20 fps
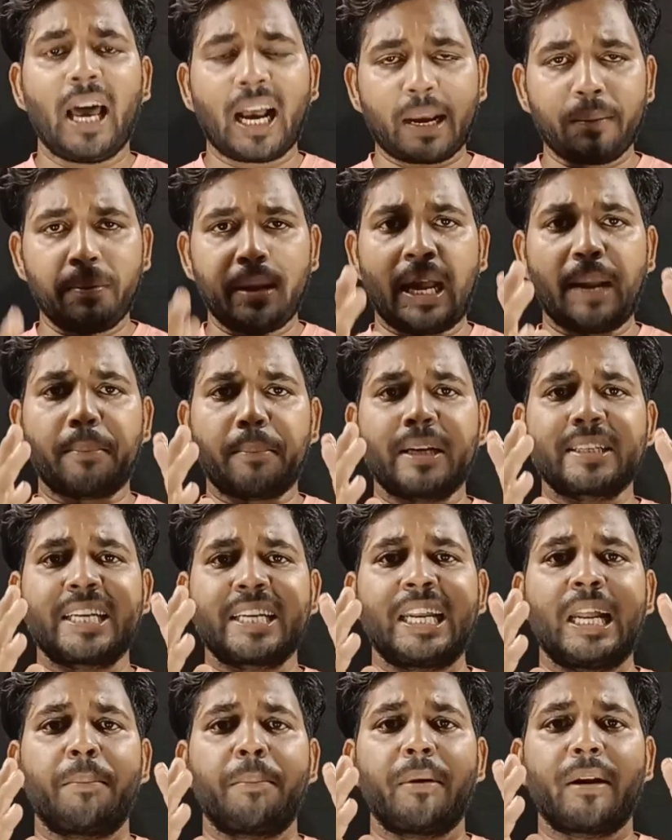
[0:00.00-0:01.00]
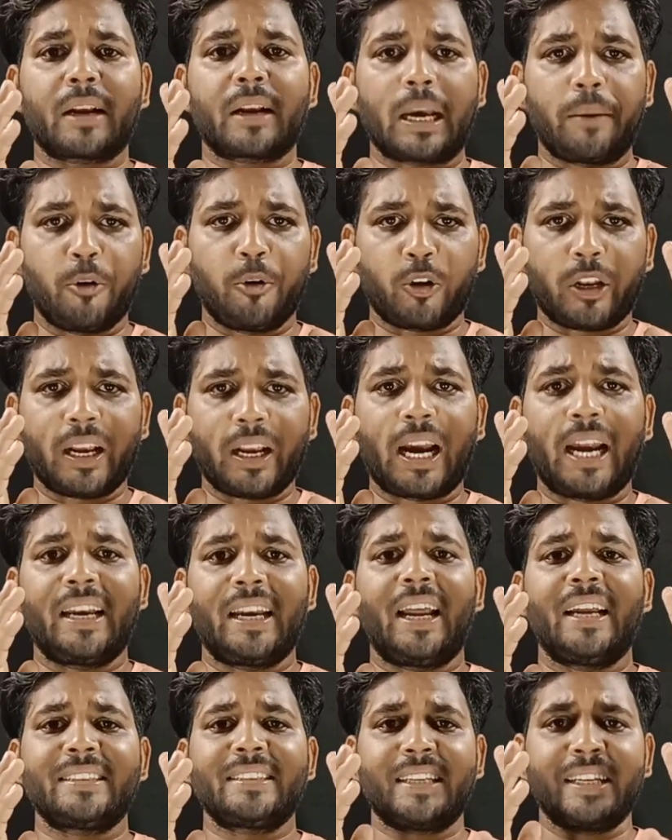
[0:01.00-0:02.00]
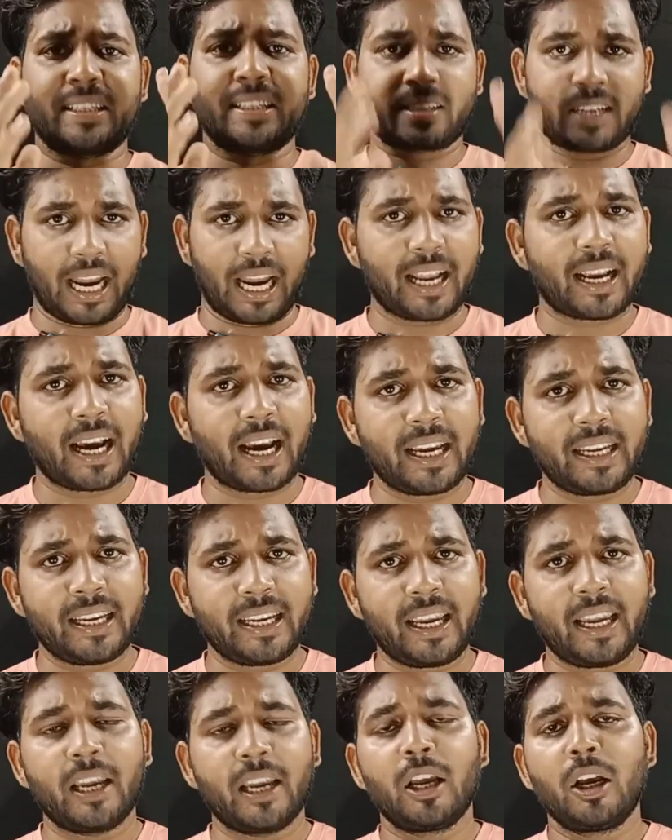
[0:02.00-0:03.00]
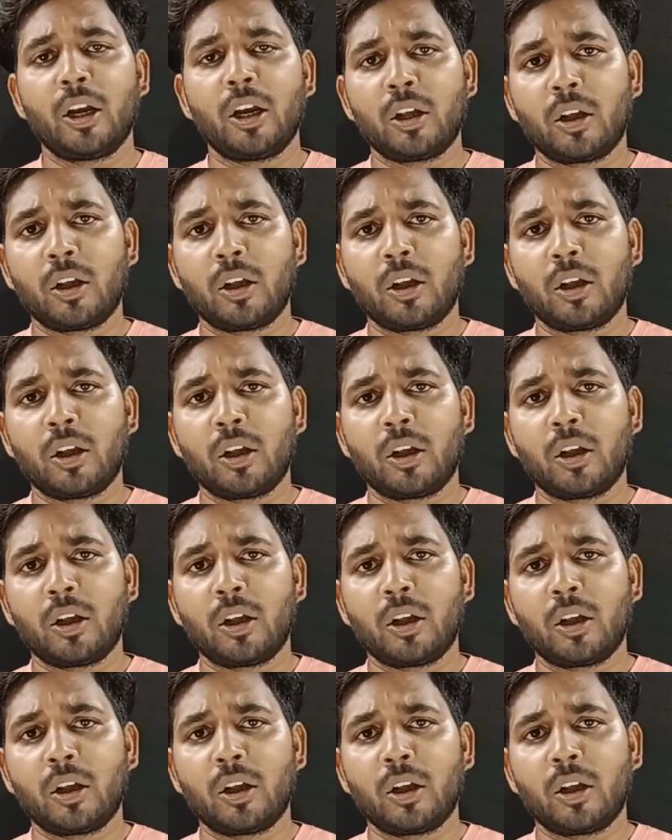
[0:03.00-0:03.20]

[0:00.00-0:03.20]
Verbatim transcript: ना कभी आपके चैनल पर कम्युनिटी गाइडलाइंस की स्ट्राइक आई है